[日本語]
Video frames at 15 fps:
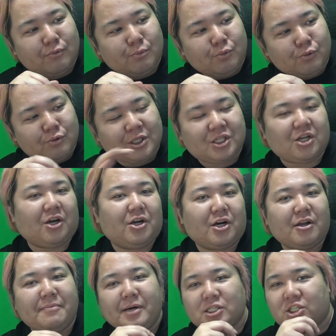もう鍛えら
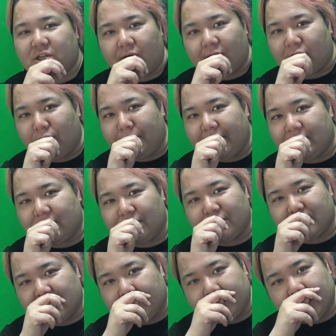れました、コメント
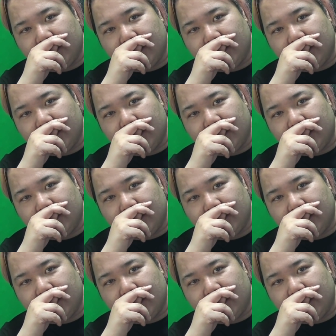力が。